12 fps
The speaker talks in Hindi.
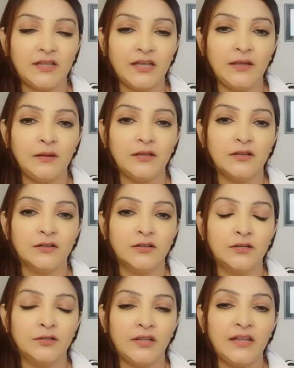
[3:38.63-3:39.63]
के
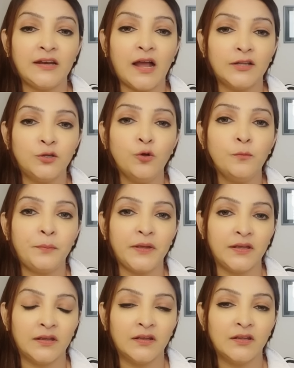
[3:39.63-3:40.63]
इरादों पे
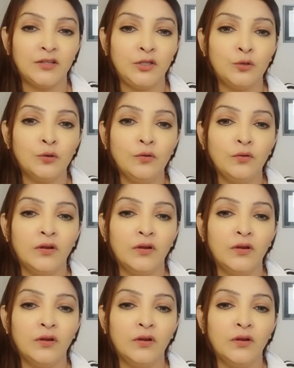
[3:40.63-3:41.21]
यू नो